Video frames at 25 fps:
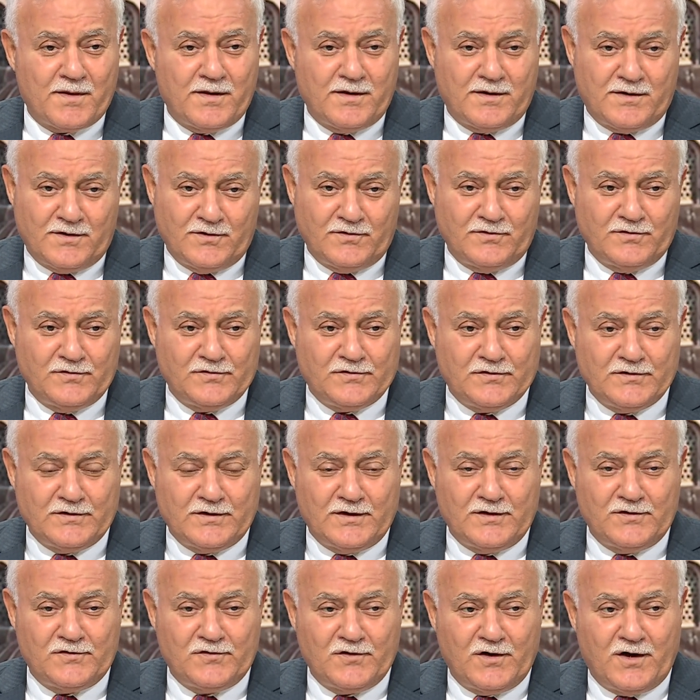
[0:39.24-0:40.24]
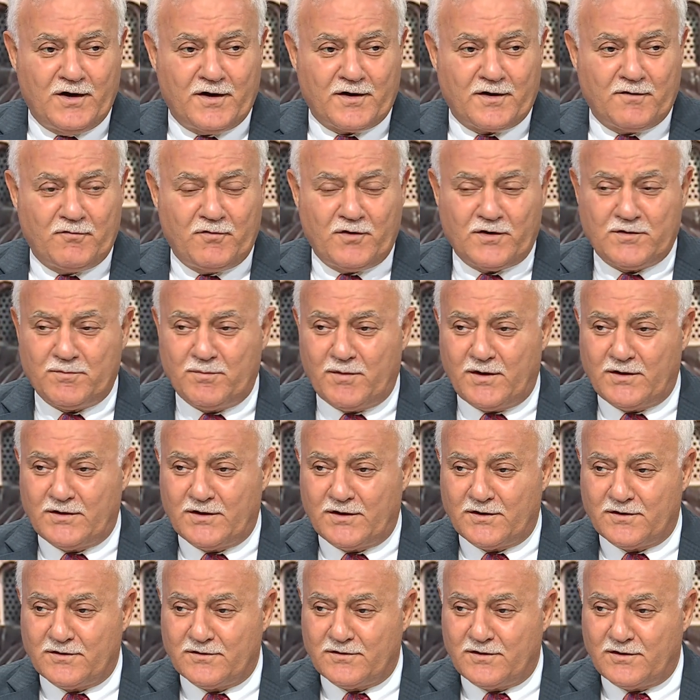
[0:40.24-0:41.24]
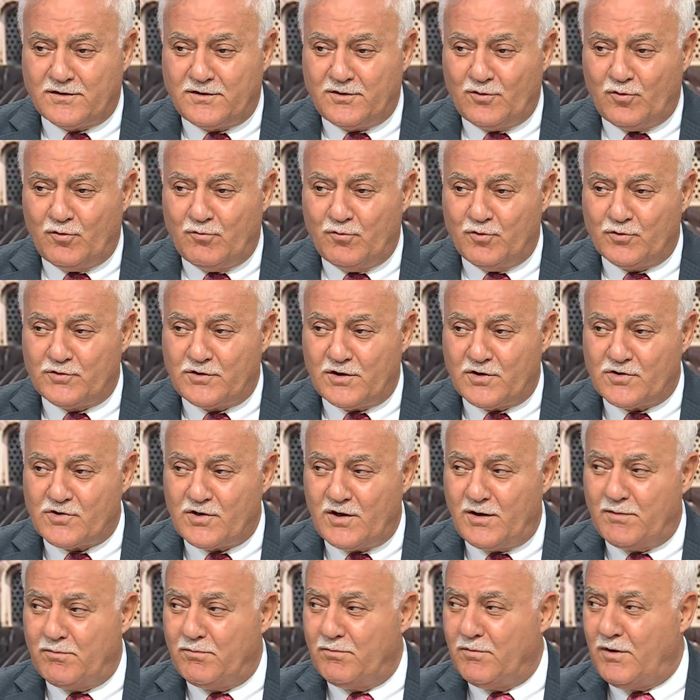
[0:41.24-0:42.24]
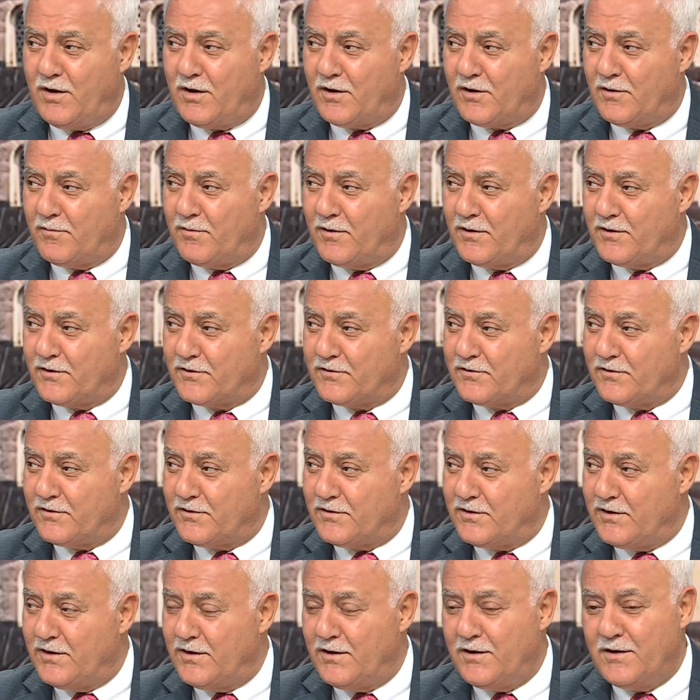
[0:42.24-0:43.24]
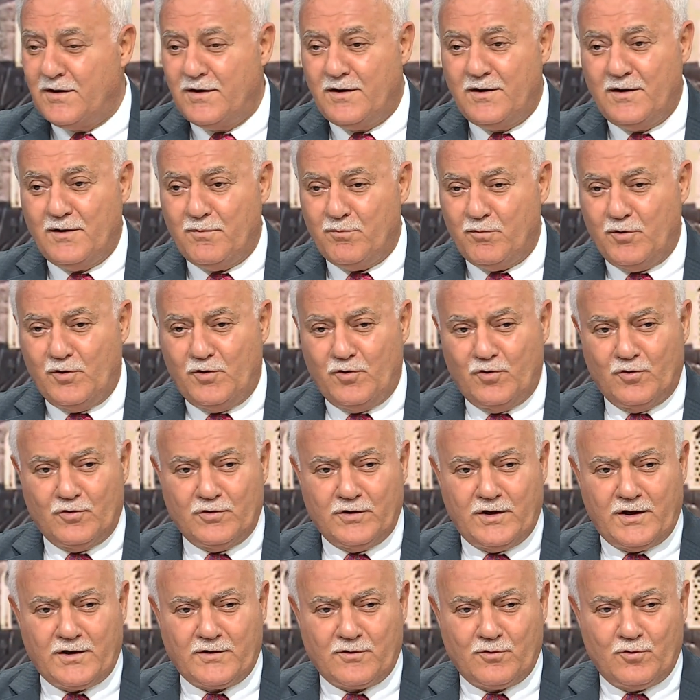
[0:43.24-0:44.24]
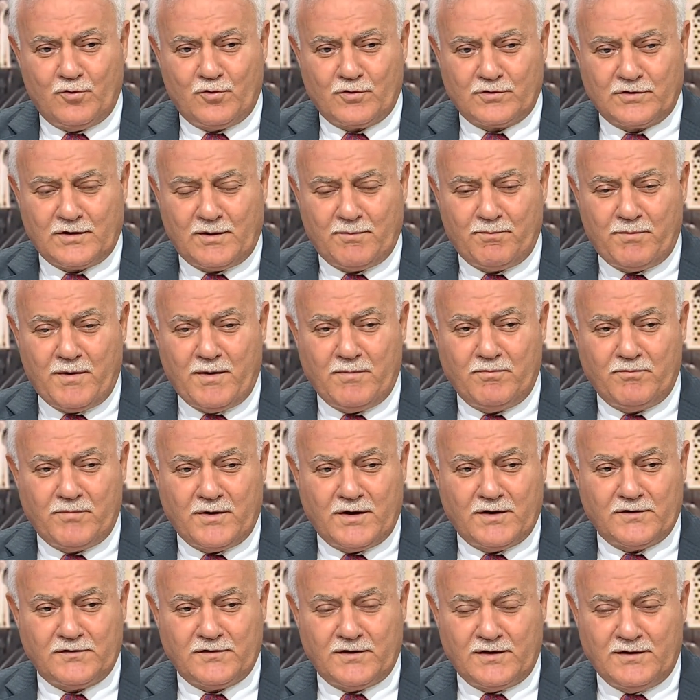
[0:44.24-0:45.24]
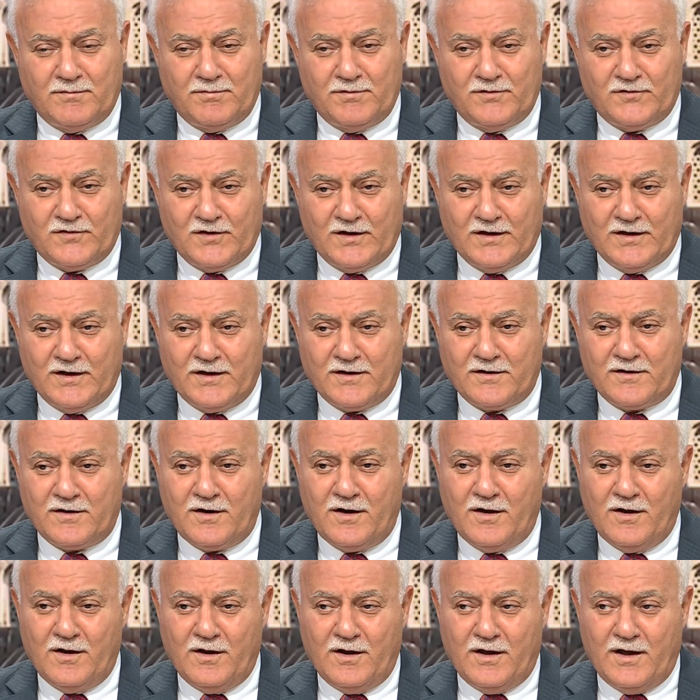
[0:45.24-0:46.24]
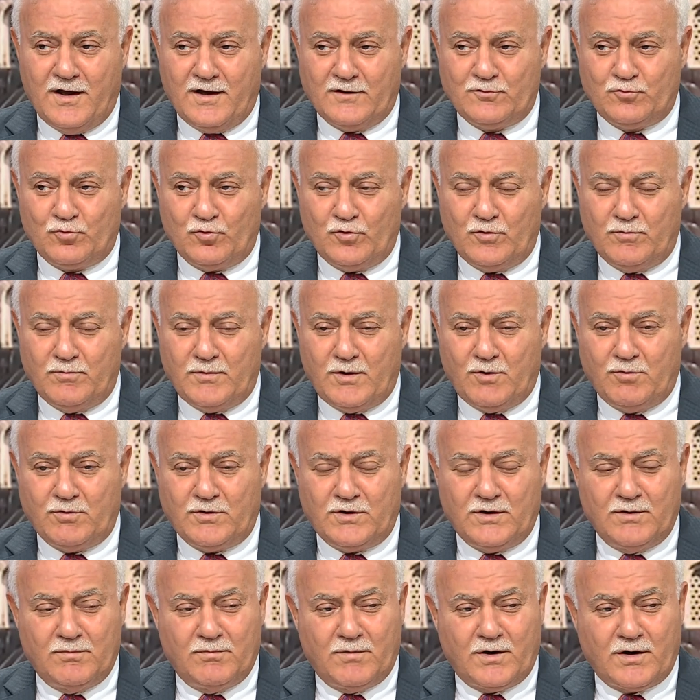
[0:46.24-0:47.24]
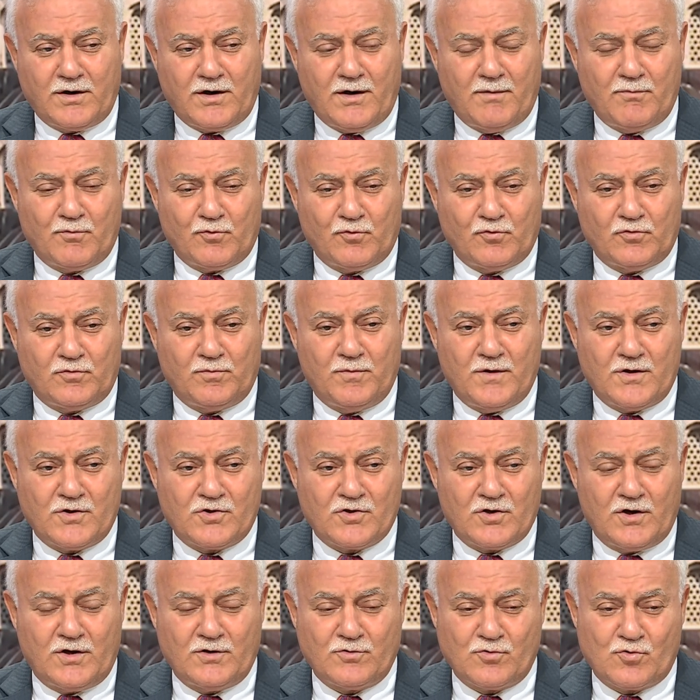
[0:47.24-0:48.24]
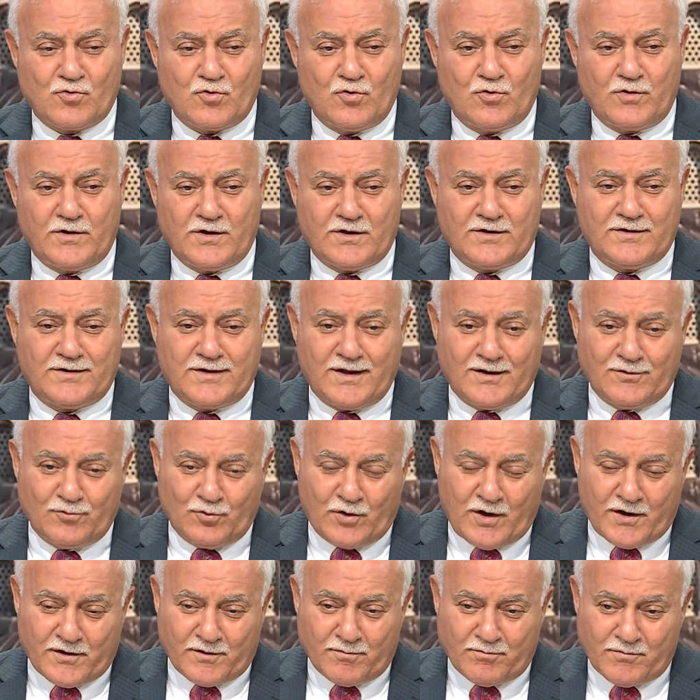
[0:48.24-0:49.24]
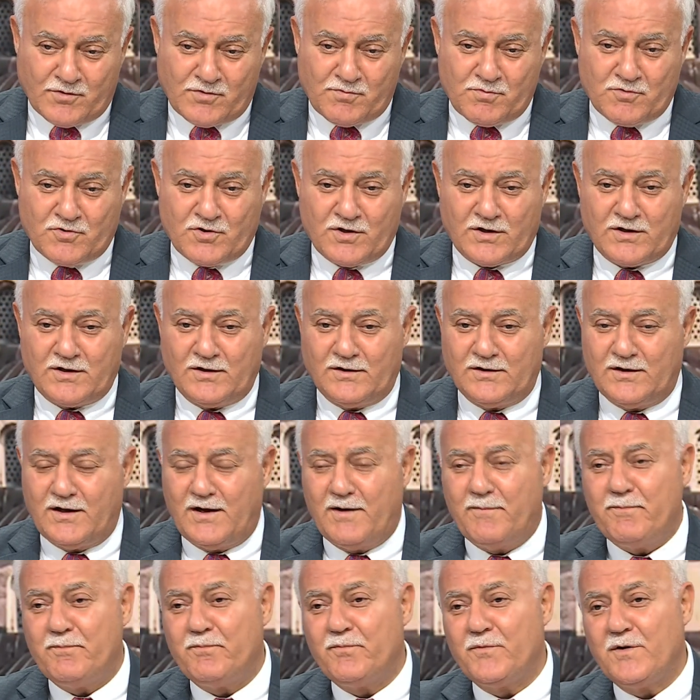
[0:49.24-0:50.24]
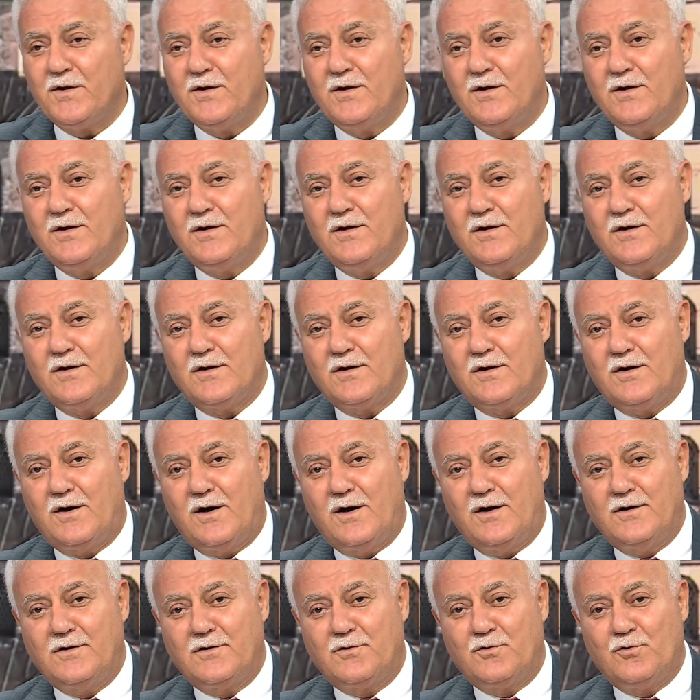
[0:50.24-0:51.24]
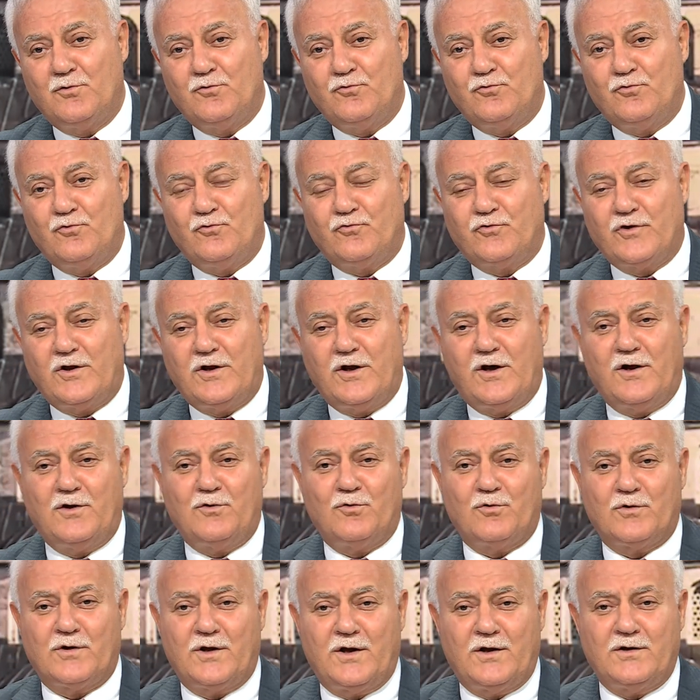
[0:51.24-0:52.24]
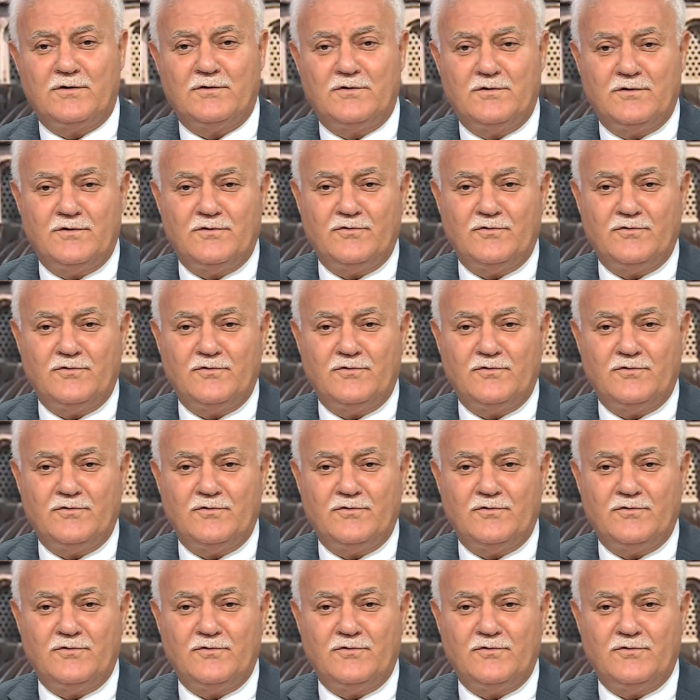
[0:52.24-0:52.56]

İkincisi de ise Arafat meydanındaki o muhteşem kalabalıktır ki milyonlar orada bembeyaz elbiseler, her türlü mevki, makam, rütbe, şan, şöhretten arınmış bir şekilde Halık-ı Zülcelal olan,